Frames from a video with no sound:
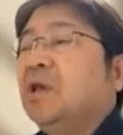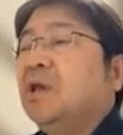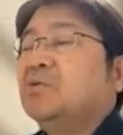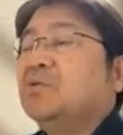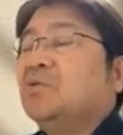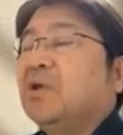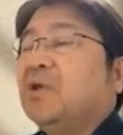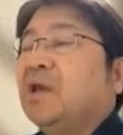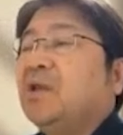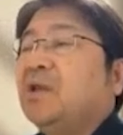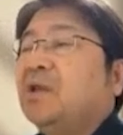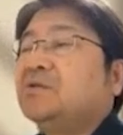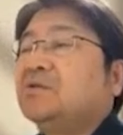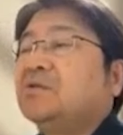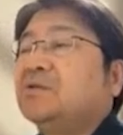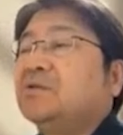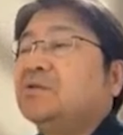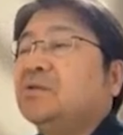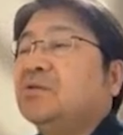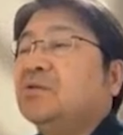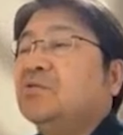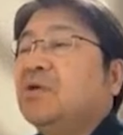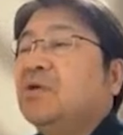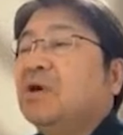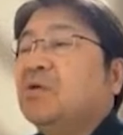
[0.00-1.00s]
並
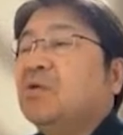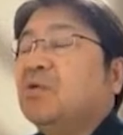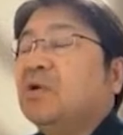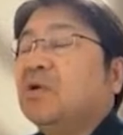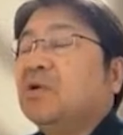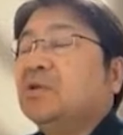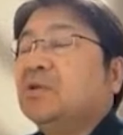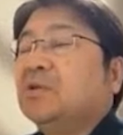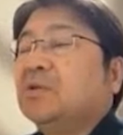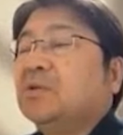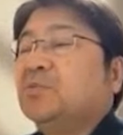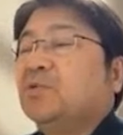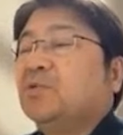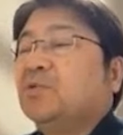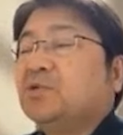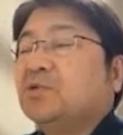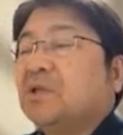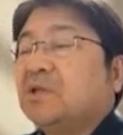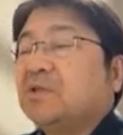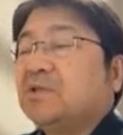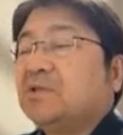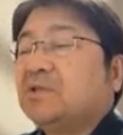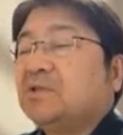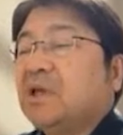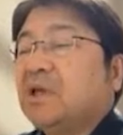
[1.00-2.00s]
列っていうのはこうやって
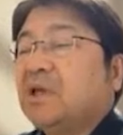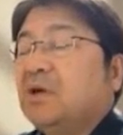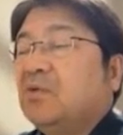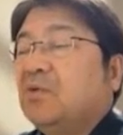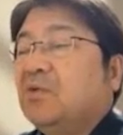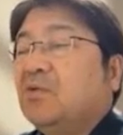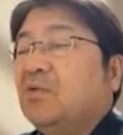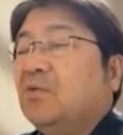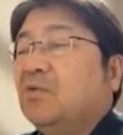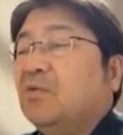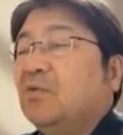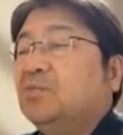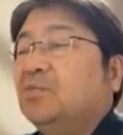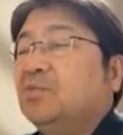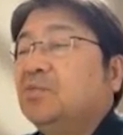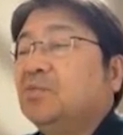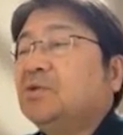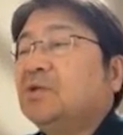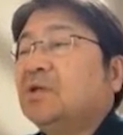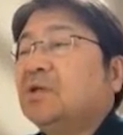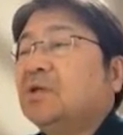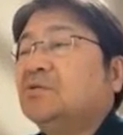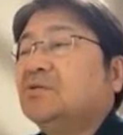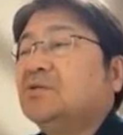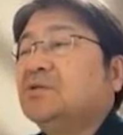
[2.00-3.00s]
プロセッサーを
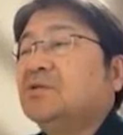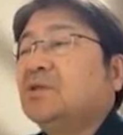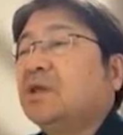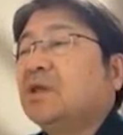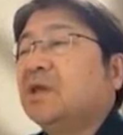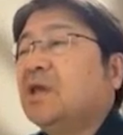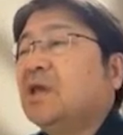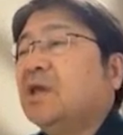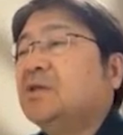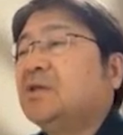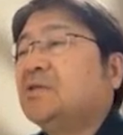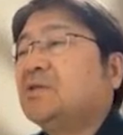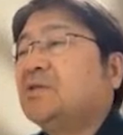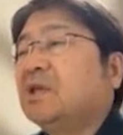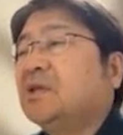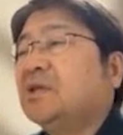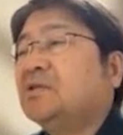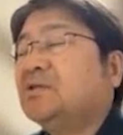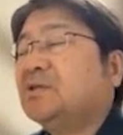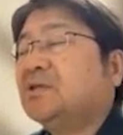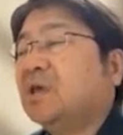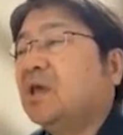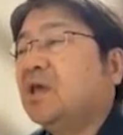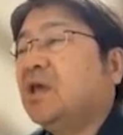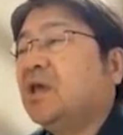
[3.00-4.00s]
分割して計
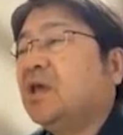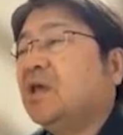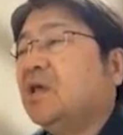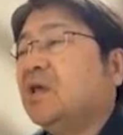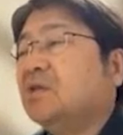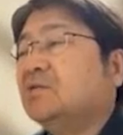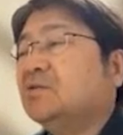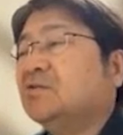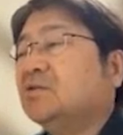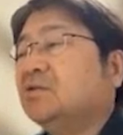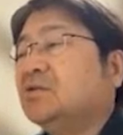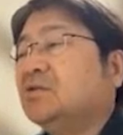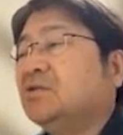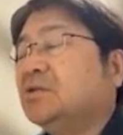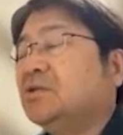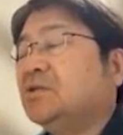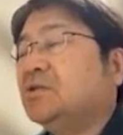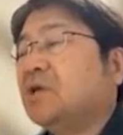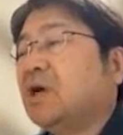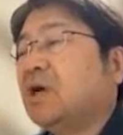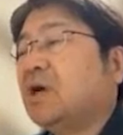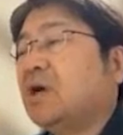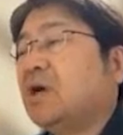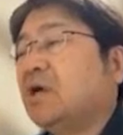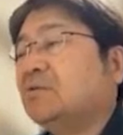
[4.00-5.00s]
算して通
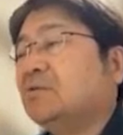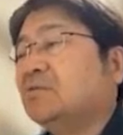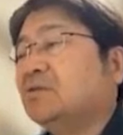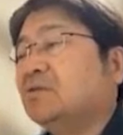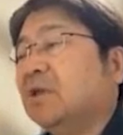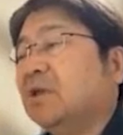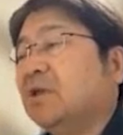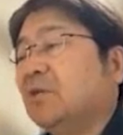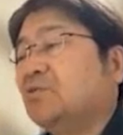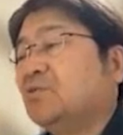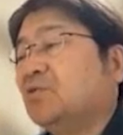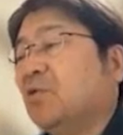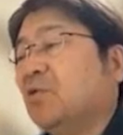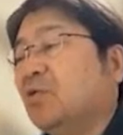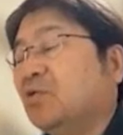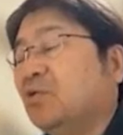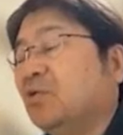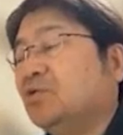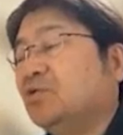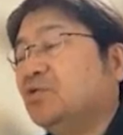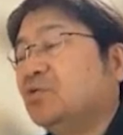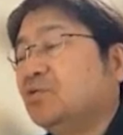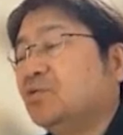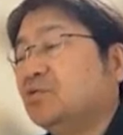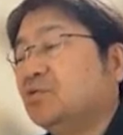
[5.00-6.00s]
信時間があるんだよ
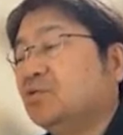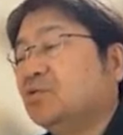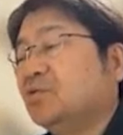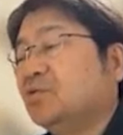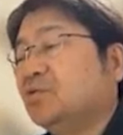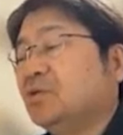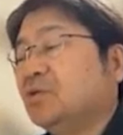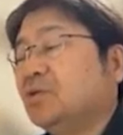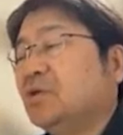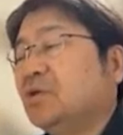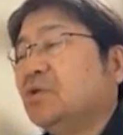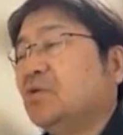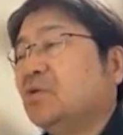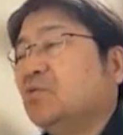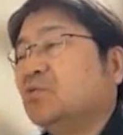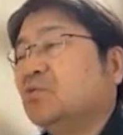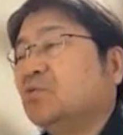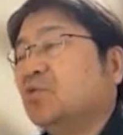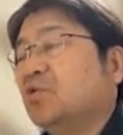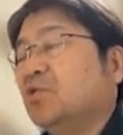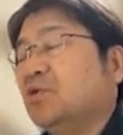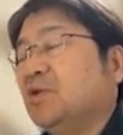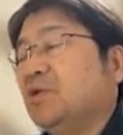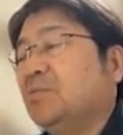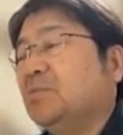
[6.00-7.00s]
という
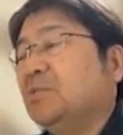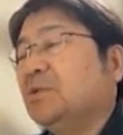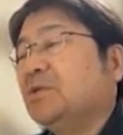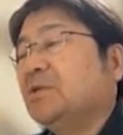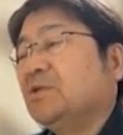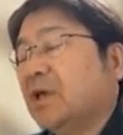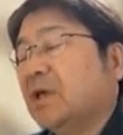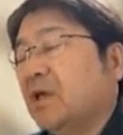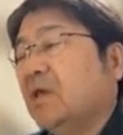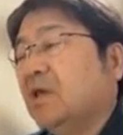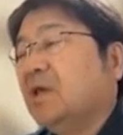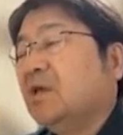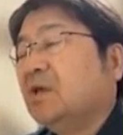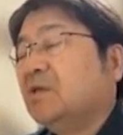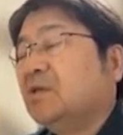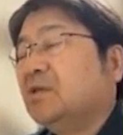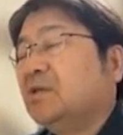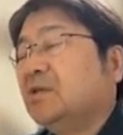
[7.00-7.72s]
ことを言いました。